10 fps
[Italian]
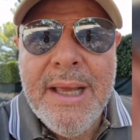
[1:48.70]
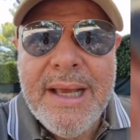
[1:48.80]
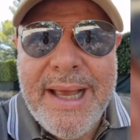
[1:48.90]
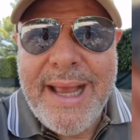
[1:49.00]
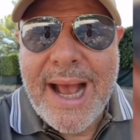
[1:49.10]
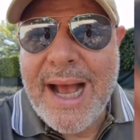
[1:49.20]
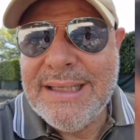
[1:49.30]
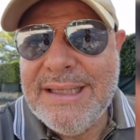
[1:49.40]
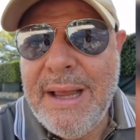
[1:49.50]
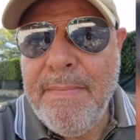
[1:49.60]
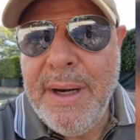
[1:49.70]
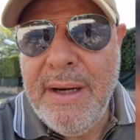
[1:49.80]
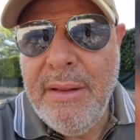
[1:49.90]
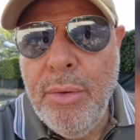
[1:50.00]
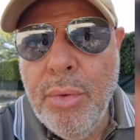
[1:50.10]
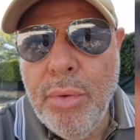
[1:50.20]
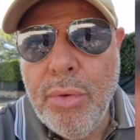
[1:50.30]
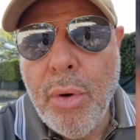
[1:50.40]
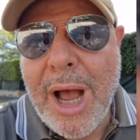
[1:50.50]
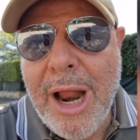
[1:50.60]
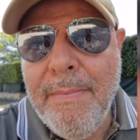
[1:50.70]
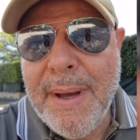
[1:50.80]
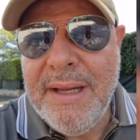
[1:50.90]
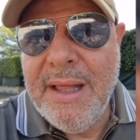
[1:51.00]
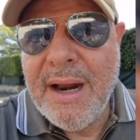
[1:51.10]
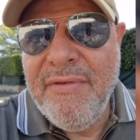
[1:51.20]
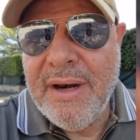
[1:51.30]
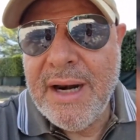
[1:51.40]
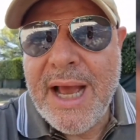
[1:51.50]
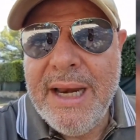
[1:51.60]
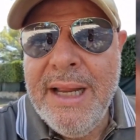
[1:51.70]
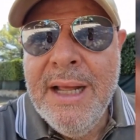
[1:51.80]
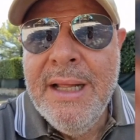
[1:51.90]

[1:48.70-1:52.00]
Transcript: che ha sempre ritenuto, al pari della Ferrari,